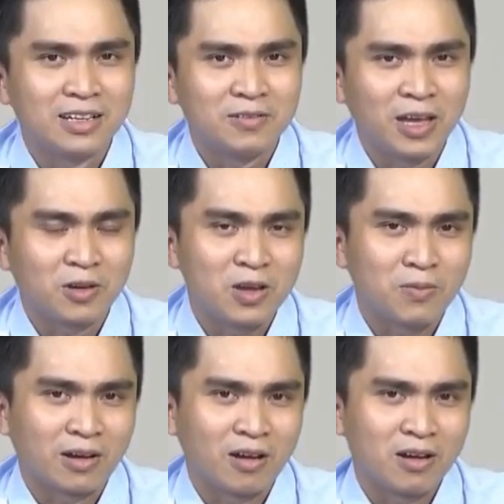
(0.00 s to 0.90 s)
tiếp theo khi
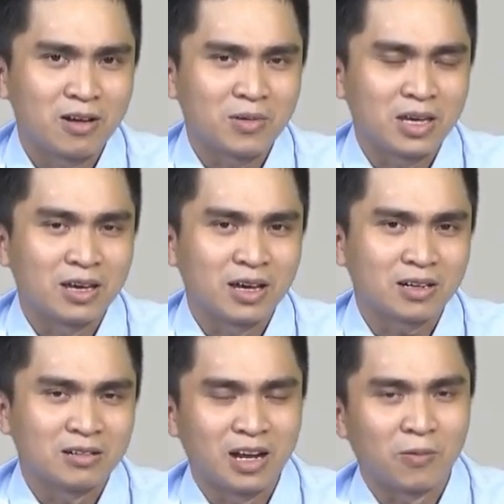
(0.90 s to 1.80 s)
mà nó bị à,
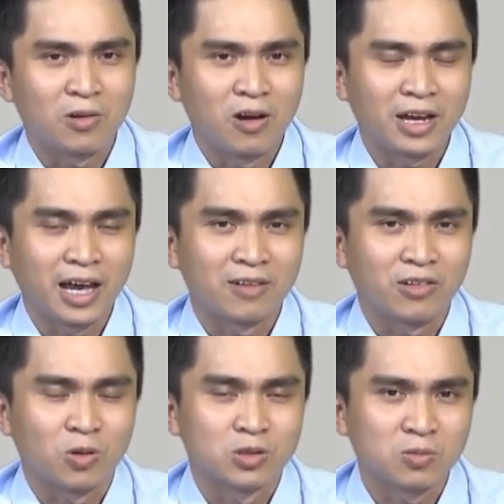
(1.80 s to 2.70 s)
cử động khó khăn
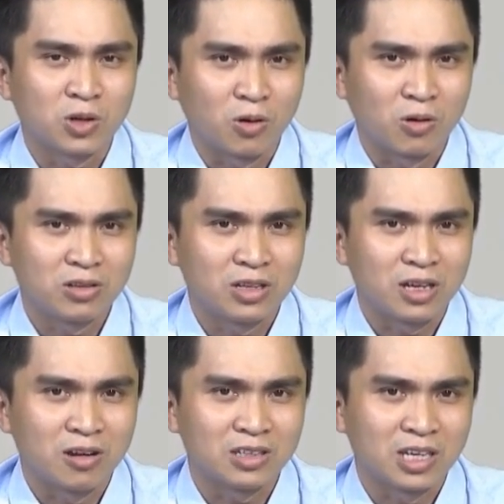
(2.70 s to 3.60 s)
về cuộc sống cổ
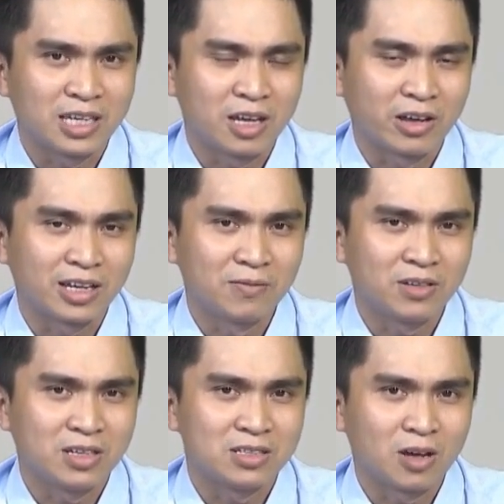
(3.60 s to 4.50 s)
thì nó chuyển giai đoạn cấp
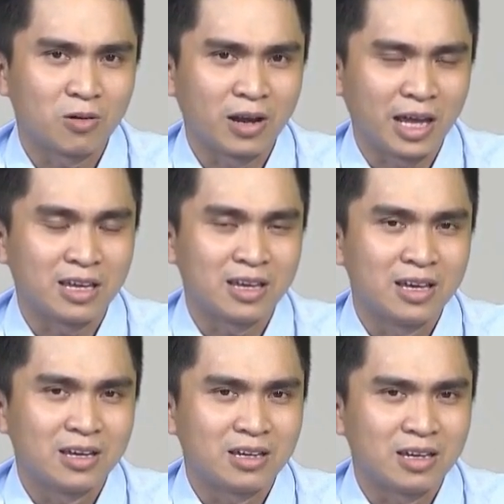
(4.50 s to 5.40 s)
thì sau này
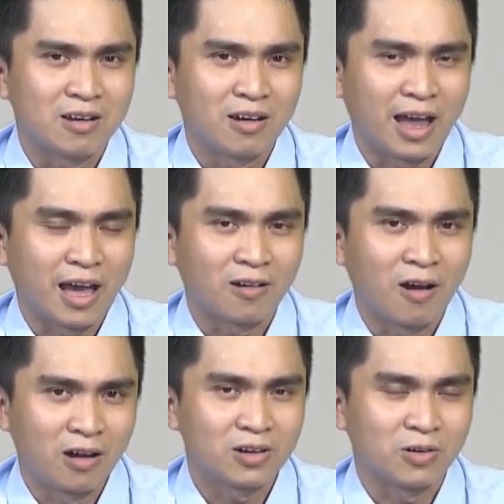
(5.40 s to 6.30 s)
thì nó đã
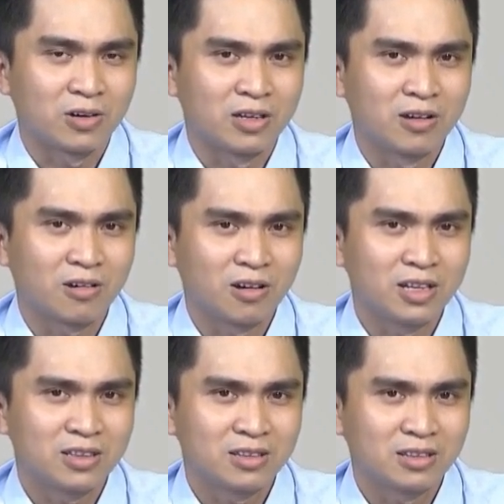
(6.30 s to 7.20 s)
có rồi nó có
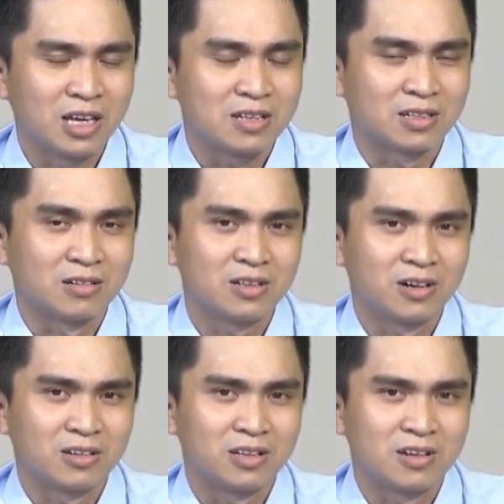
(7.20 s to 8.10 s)
cái tiền sử
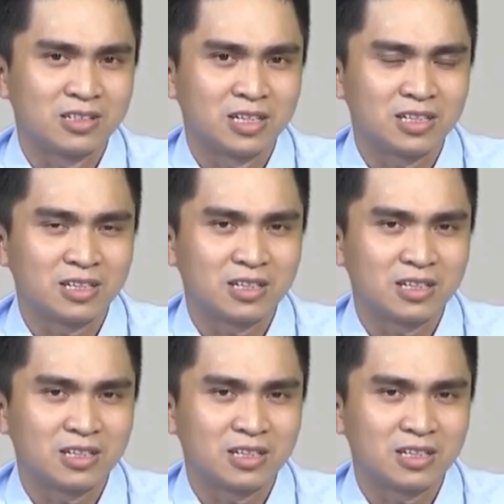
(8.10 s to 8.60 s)
rồi thì nó sẽ